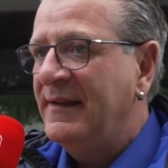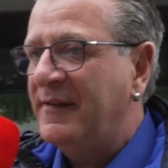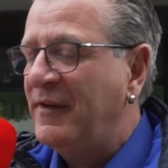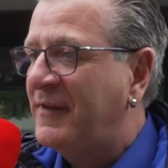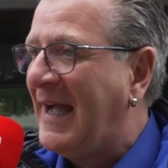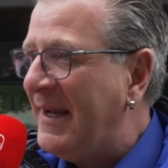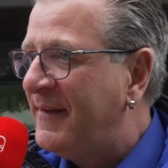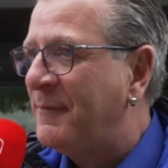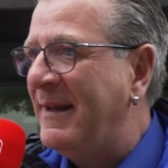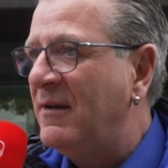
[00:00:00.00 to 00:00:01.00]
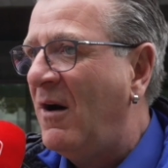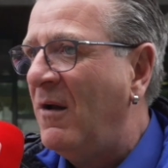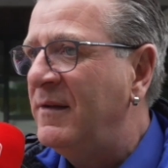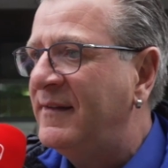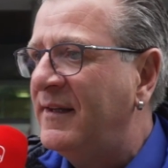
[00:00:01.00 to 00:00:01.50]
Das ist keine
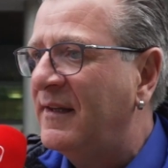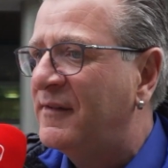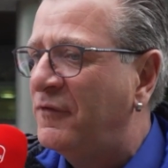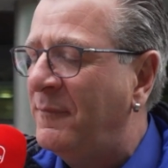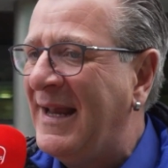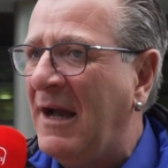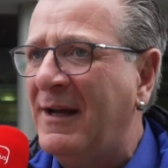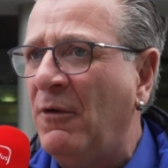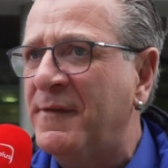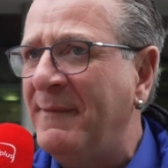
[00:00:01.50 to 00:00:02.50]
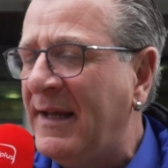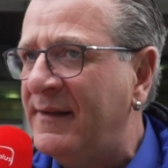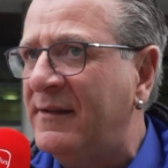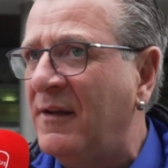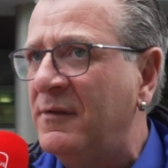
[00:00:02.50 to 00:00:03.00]
Zwingerhaltung. Es ist für mich auch ganz
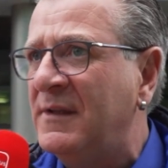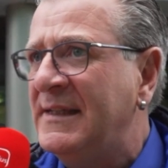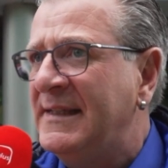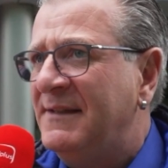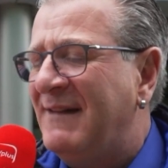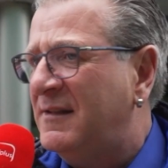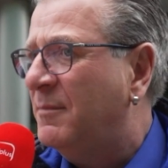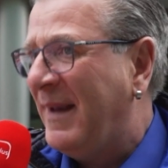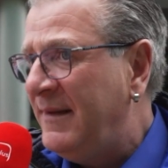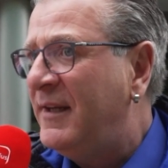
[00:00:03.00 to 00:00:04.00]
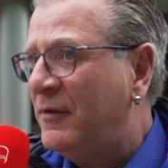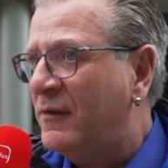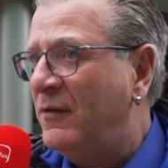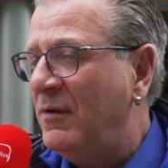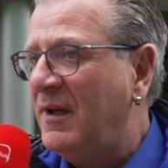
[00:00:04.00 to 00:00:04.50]
wichtig, wegen der Bindung
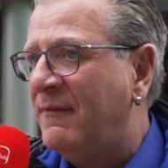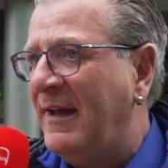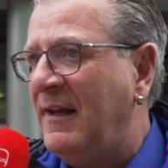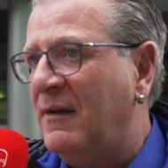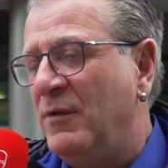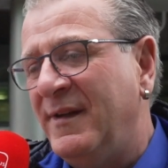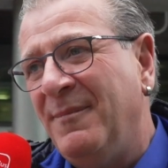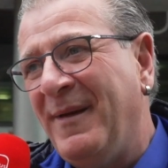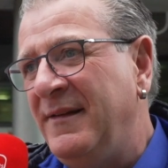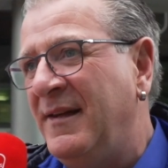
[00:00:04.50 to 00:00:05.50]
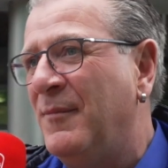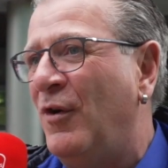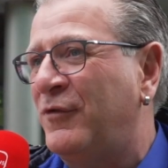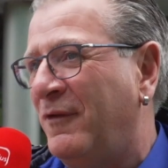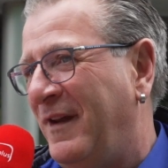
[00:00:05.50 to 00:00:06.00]
natürlich, weil eine gute Bindung
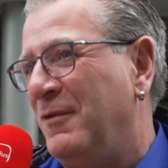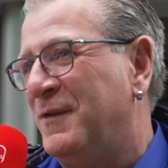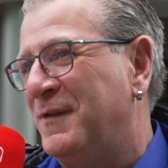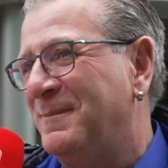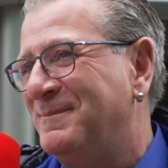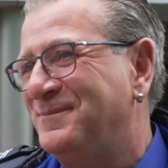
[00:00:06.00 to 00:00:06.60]
macht schon viel aus.